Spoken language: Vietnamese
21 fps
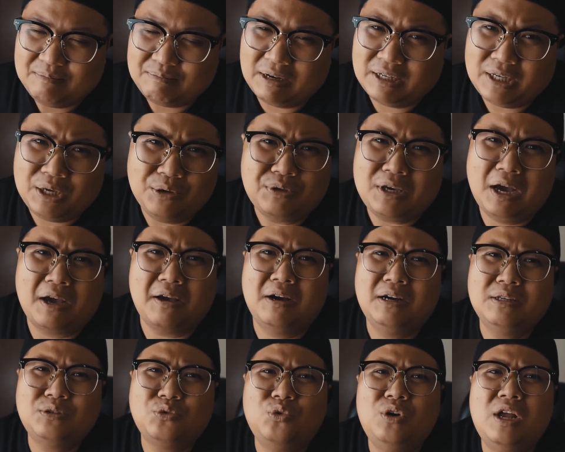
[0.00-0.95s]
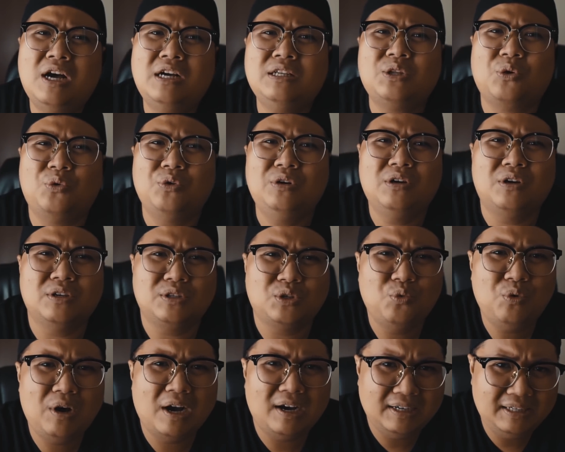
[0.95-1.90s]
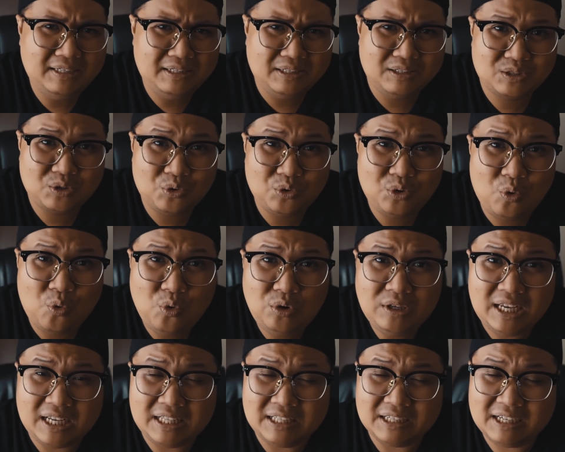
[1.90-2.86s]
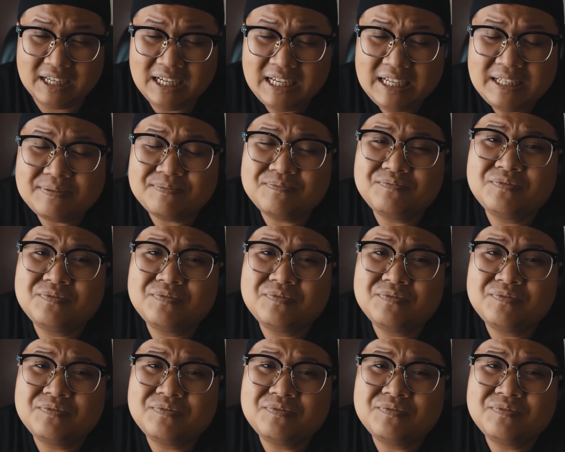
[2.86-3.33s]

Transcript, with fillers: bà kêu trời ơi tôi lớn tuổi rồi chú ơi tôi uống gì nữa